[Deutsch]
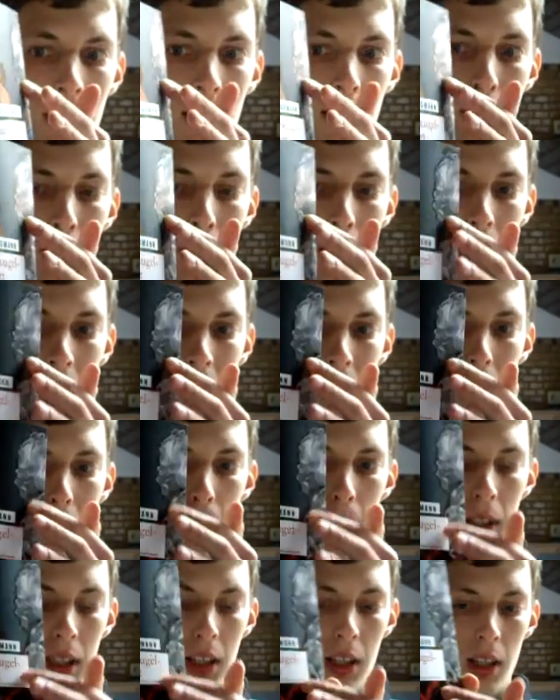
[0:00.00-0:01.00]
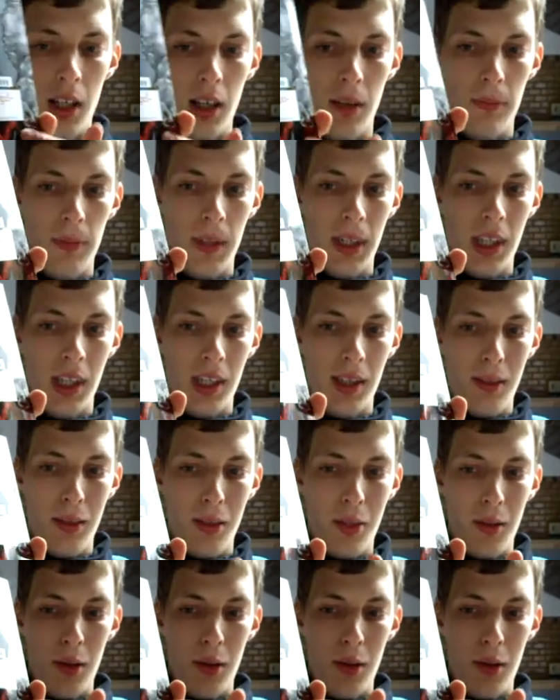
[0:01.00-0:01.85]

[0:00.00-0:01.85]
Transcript: ist ein anderes Material wie hier diese